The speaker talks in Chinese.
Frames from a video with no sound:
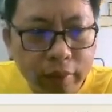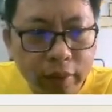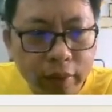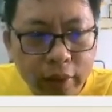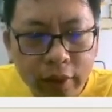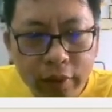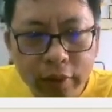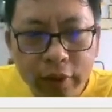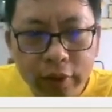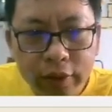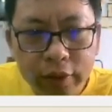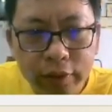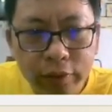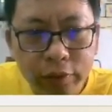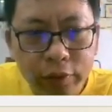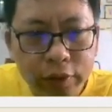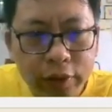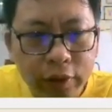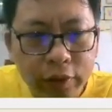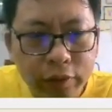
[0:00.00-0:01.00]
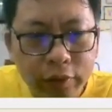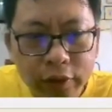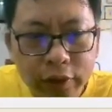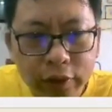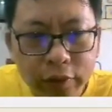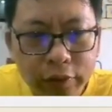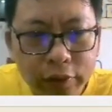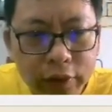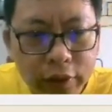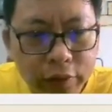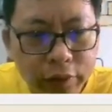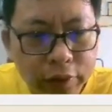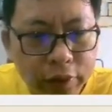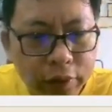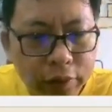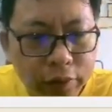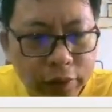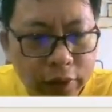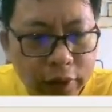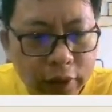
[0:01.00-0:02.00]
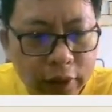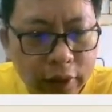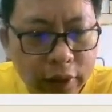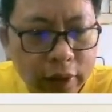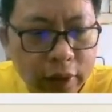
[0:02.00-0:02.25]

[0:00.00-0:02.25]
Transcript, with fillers: 你一直复习，复习，复习，复习，复习，